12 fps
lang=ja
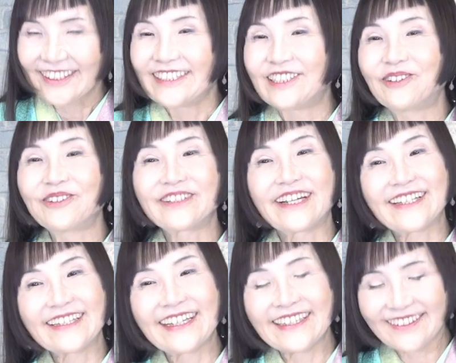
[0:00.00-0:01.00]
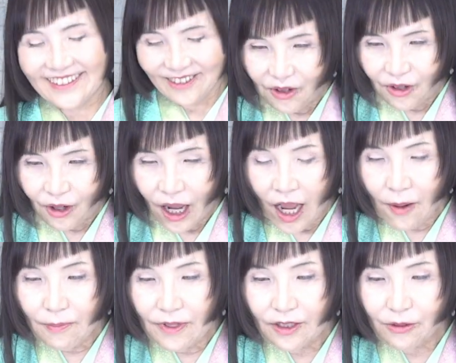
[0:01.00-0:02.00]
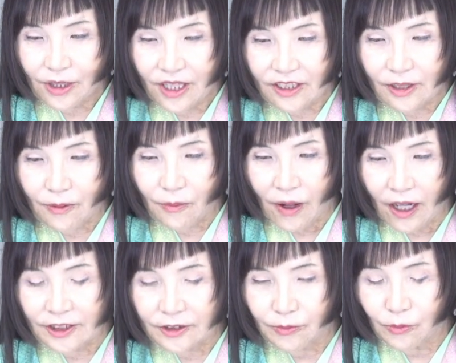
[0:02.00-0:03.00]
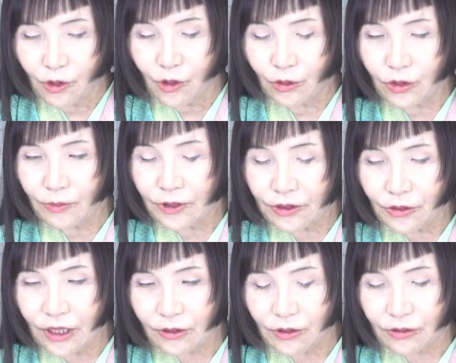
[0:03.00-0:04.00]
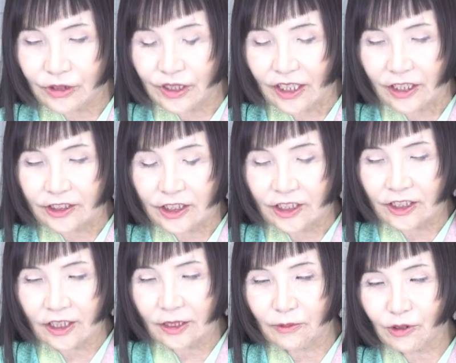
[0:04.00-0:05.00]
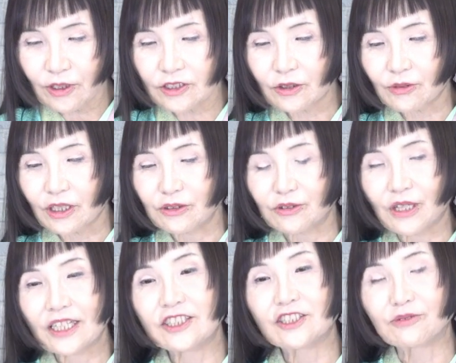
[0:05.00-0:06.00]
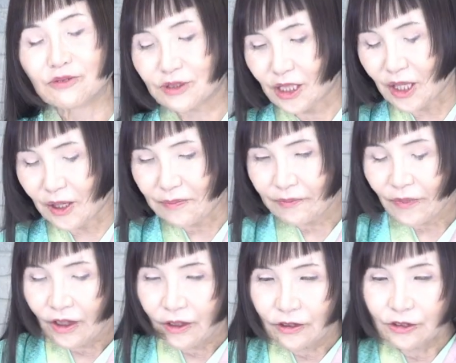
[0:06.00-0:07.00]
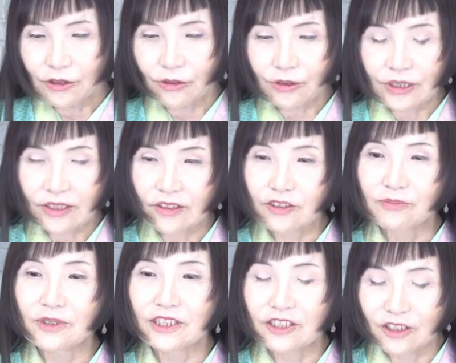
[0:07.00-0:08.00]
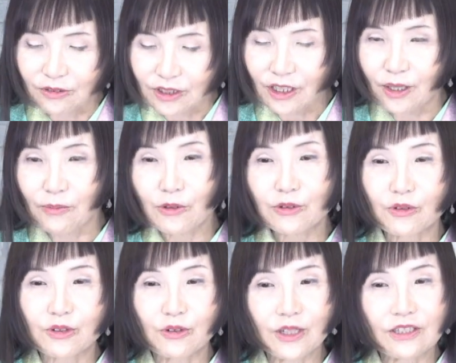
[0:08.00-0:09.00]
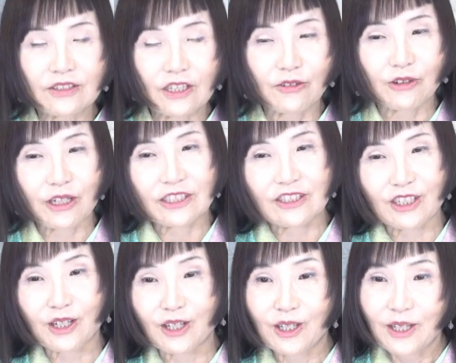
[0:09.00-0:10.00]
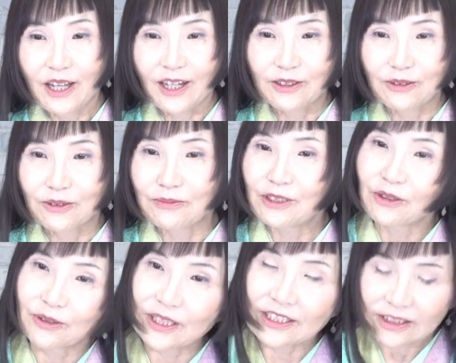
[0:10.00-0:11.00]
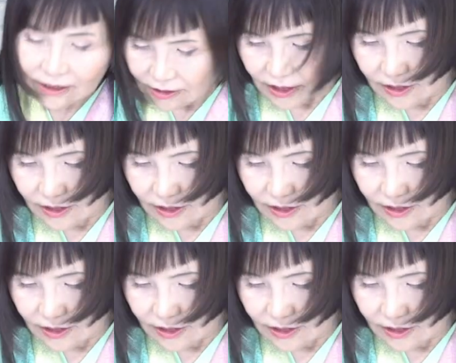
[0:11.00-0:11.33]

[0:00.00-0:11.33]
日本だけです。あんまりこれがね、もう本当に味噌が濃くてしっかり味噌味とか言うと飽きちゃうので、ちょっと優しめにしてるんだから、もっと強烈なのが良かったら味噌増やしてくれ